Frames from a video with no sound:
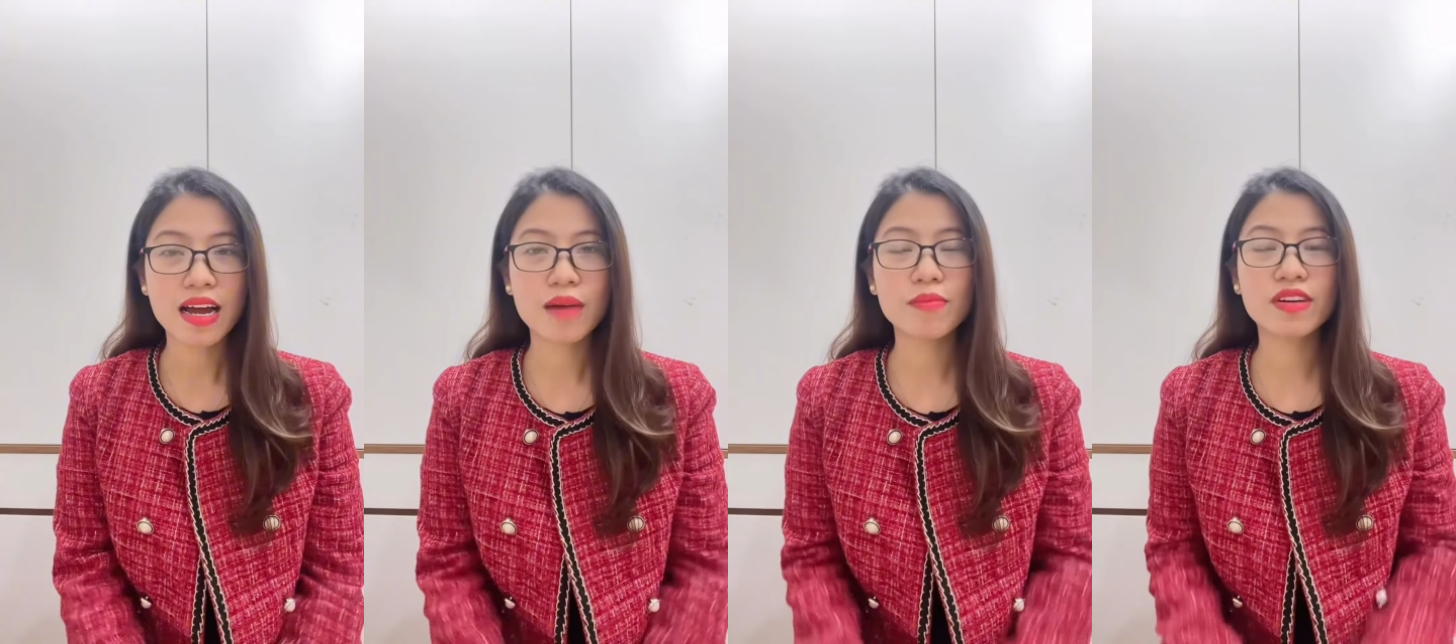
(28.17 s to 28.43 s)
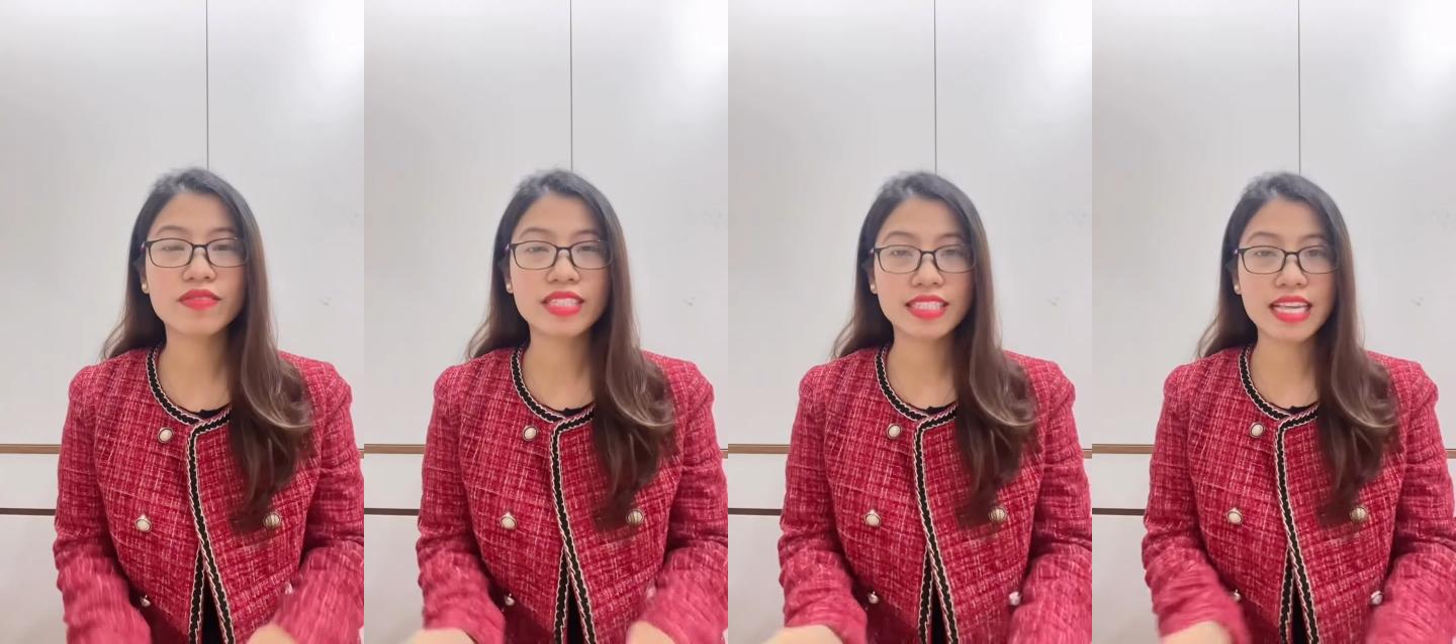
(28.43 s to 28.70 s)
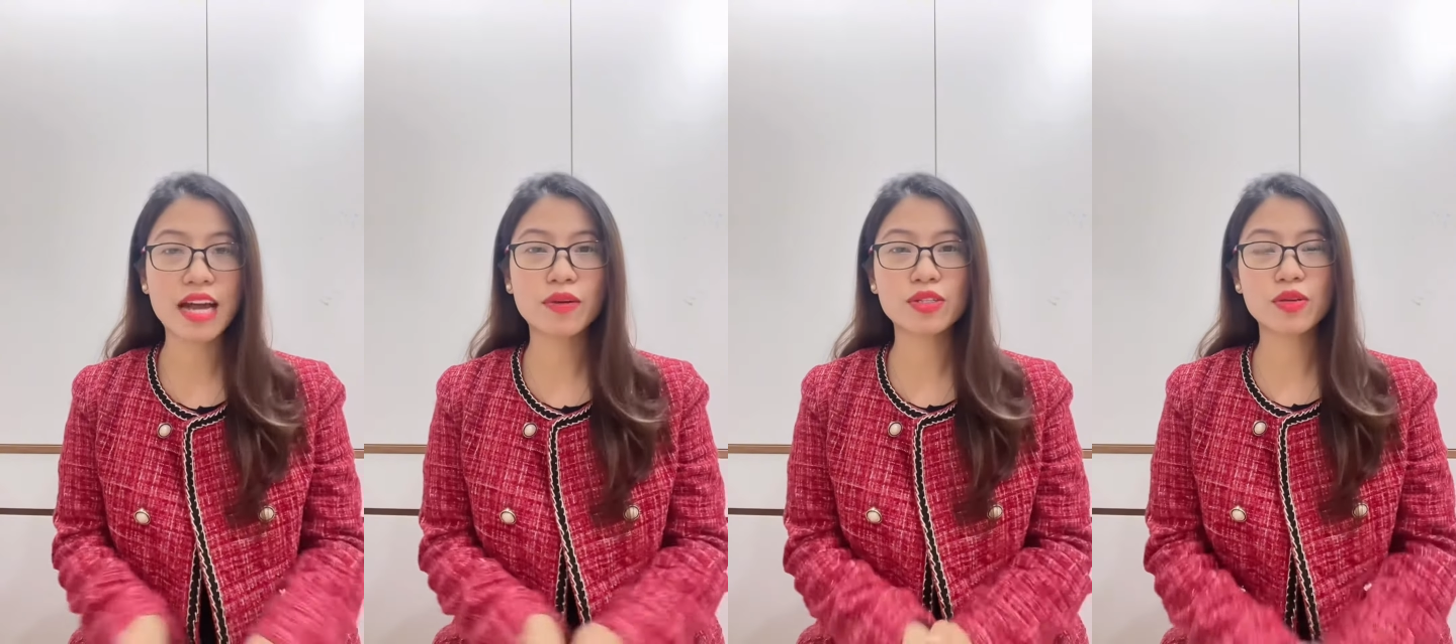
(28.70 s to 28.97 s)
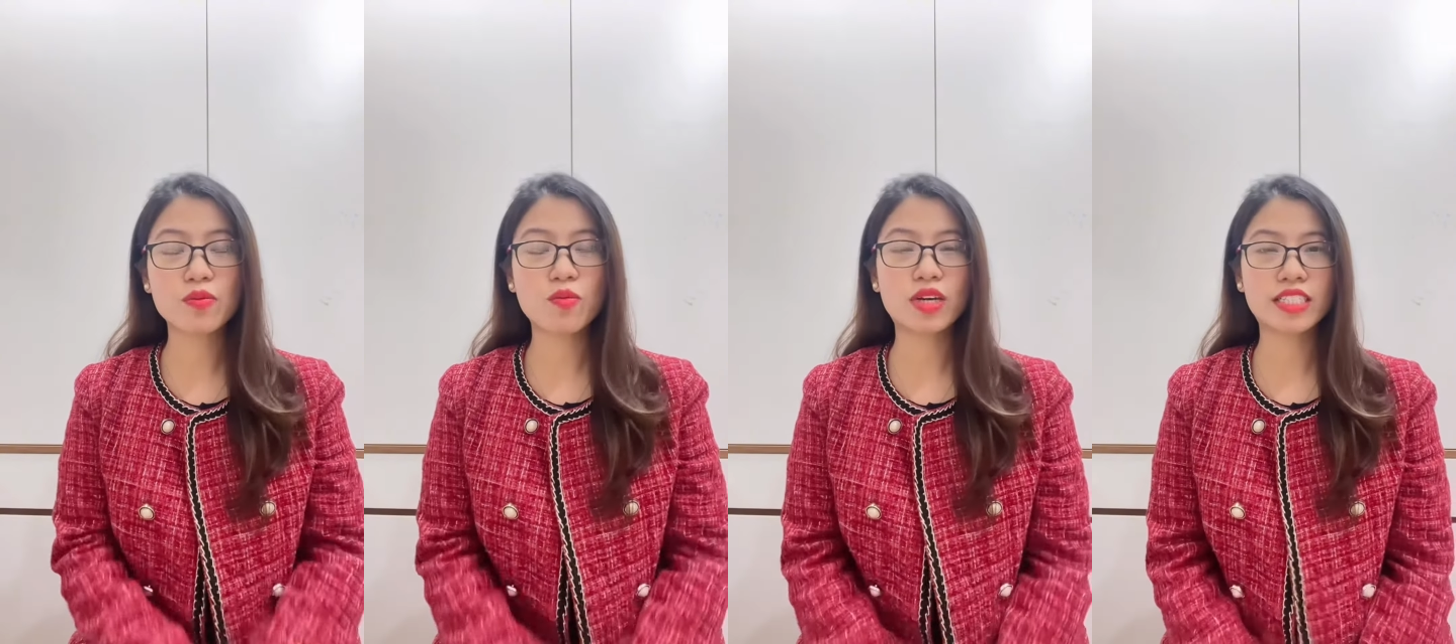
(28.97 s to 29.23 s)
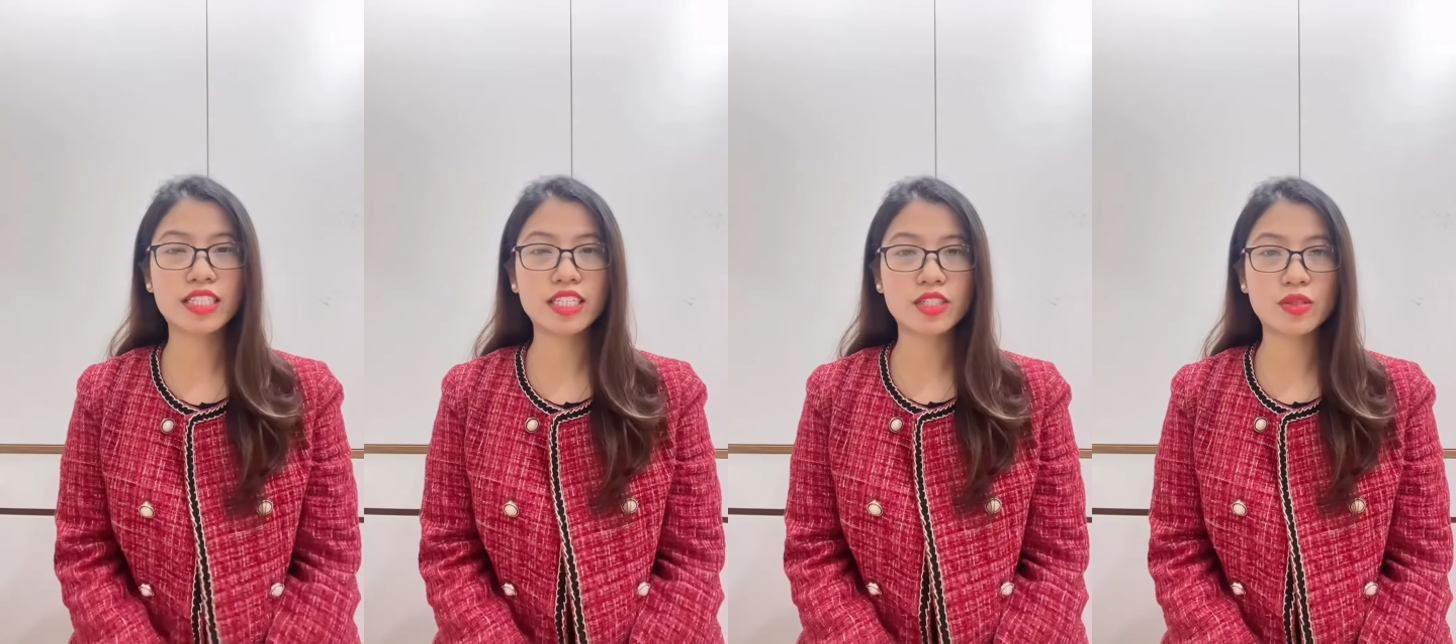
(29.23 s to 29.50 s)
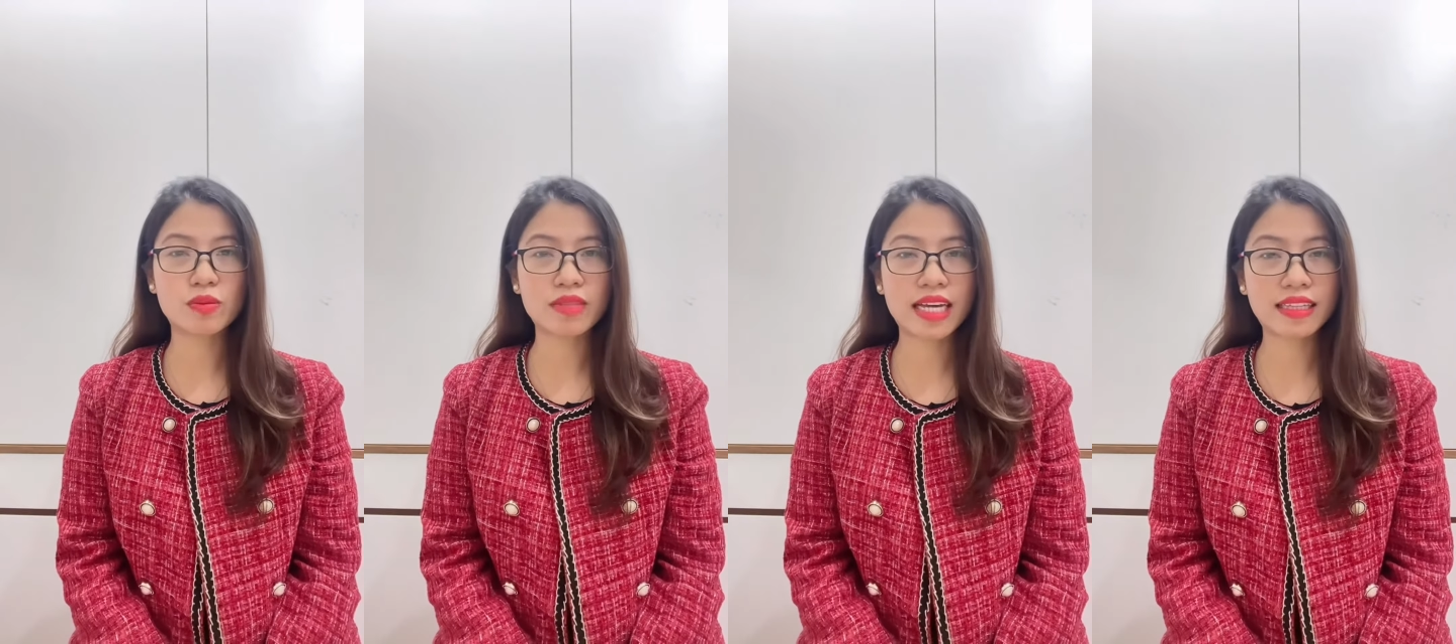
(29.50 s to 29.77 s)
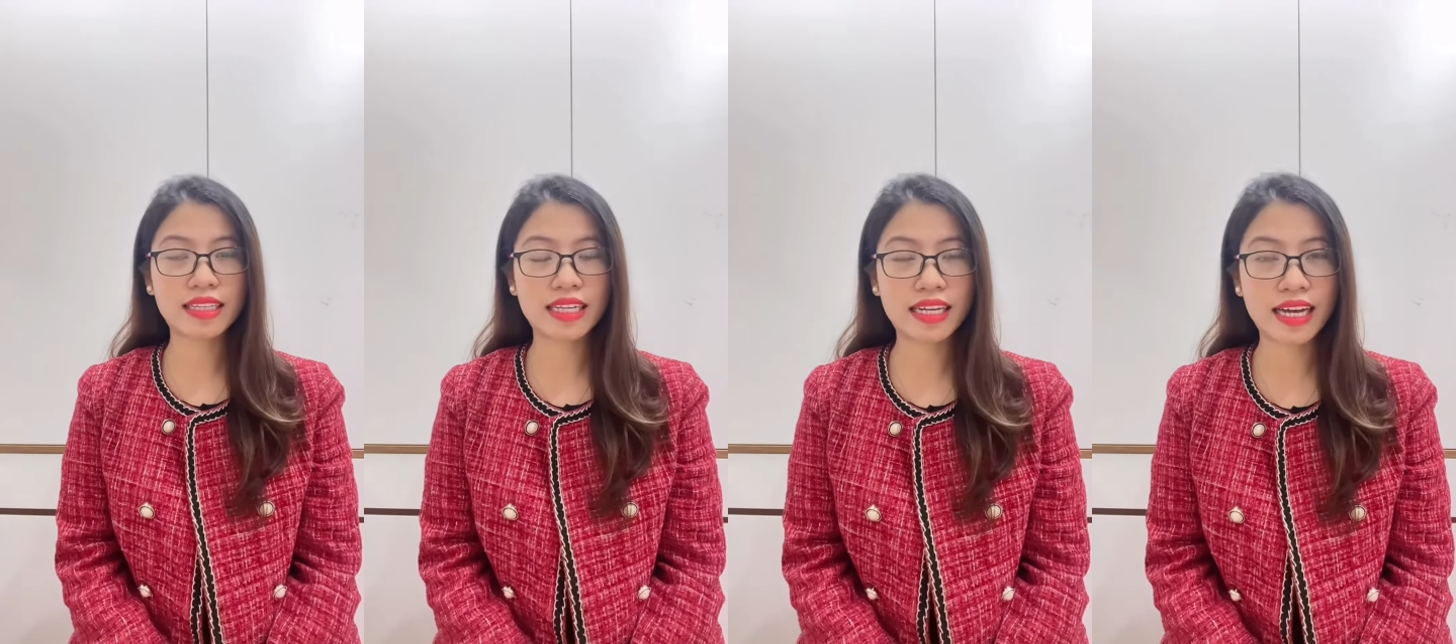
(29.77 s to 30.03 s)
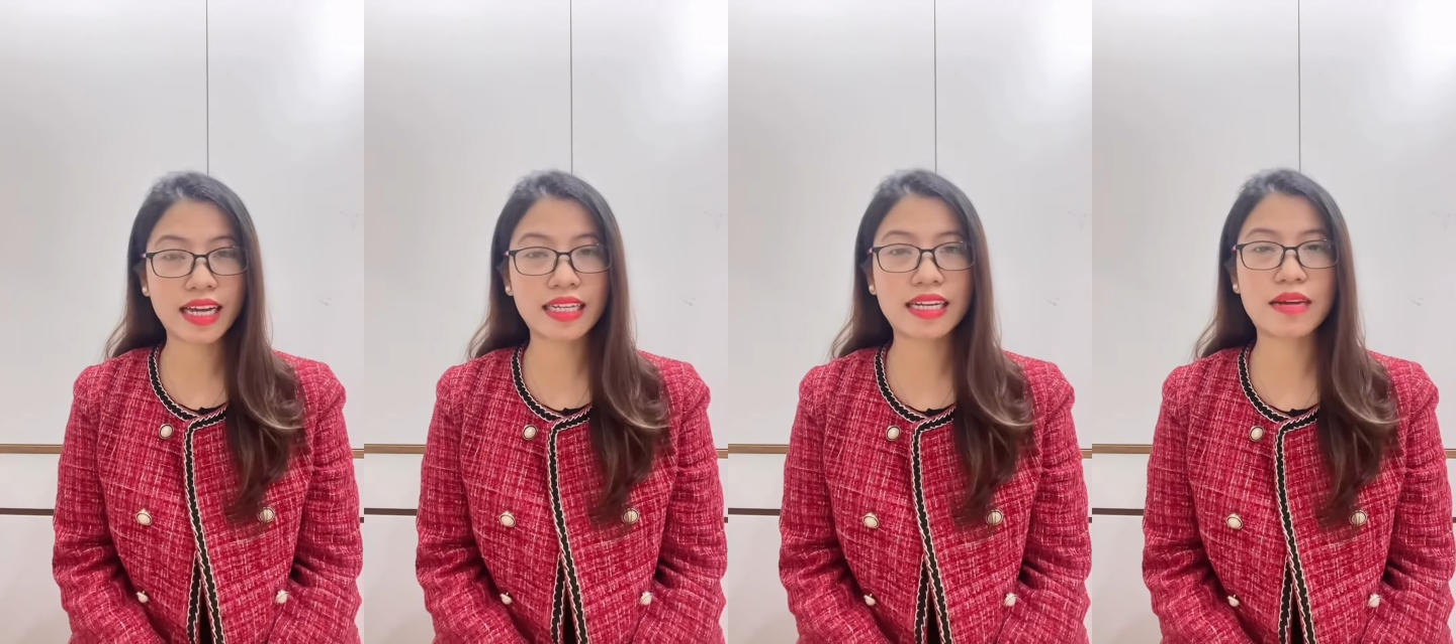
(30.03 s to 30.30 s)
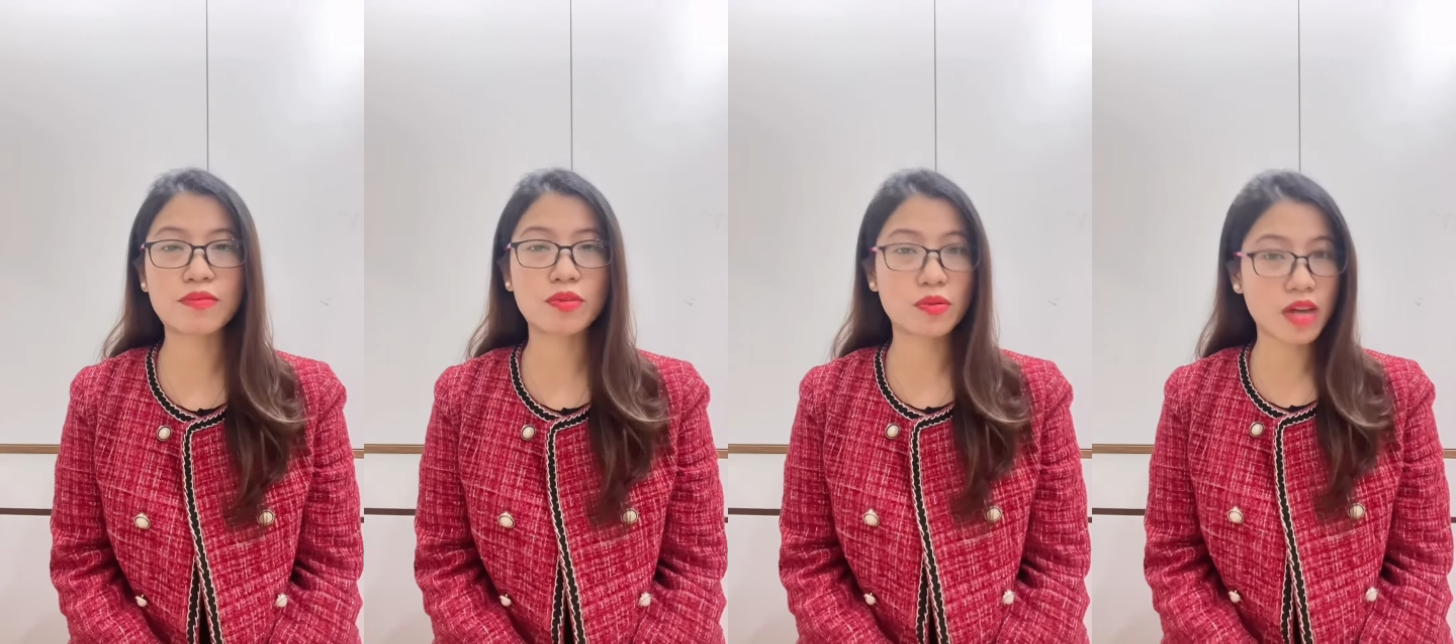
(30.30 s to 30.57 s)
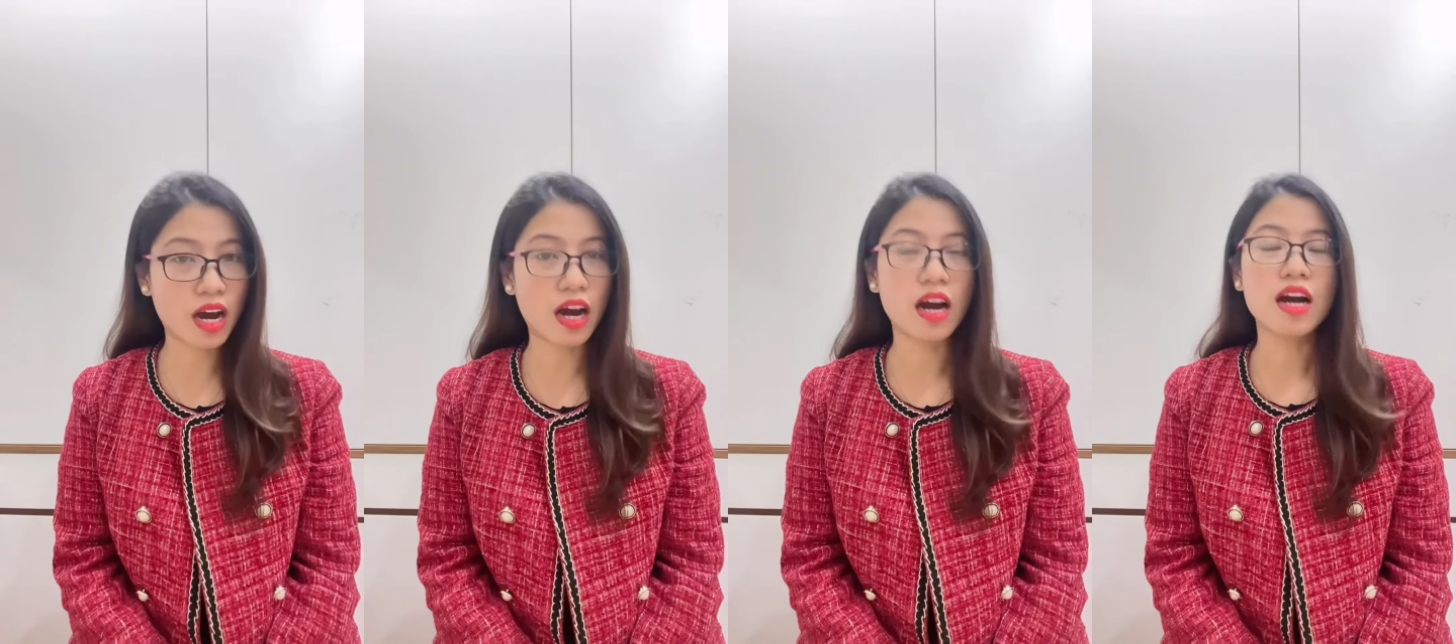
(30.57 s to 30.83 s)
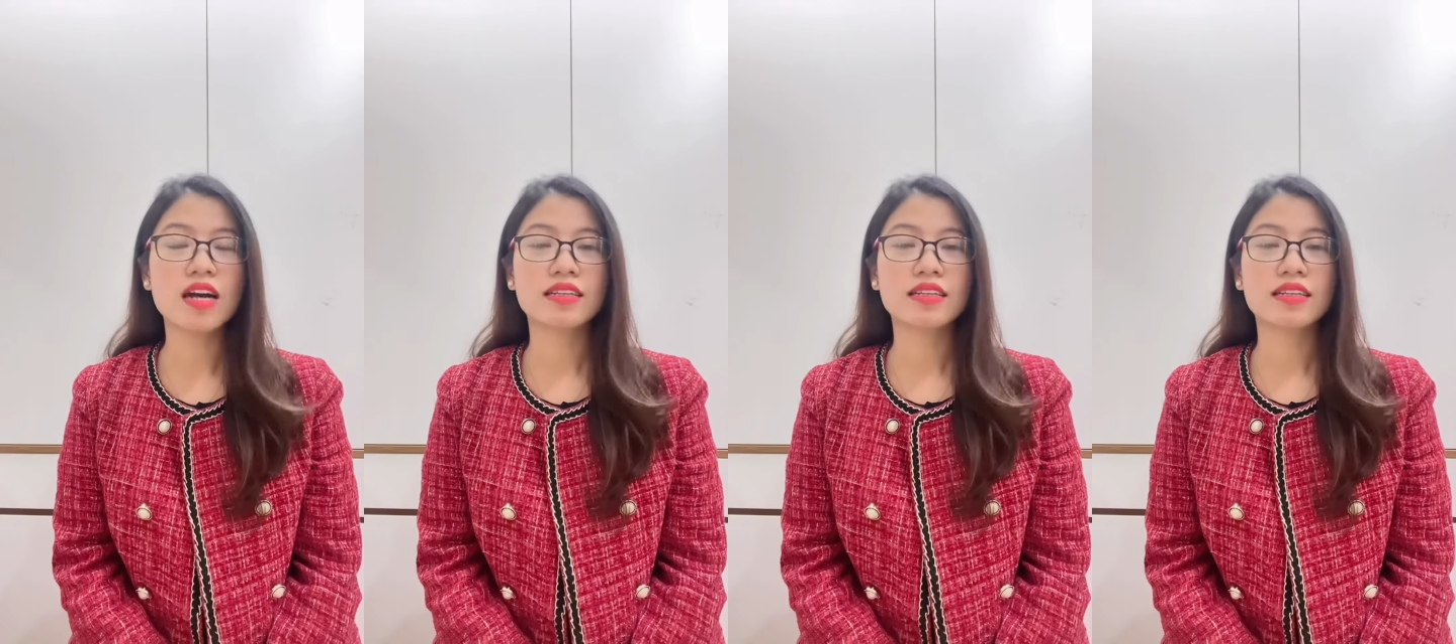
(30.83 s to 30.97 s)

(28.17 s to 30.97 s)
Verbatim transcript: Bởi vì sao? Trong quá trình chúng ta tiến hành làm sổ đỏ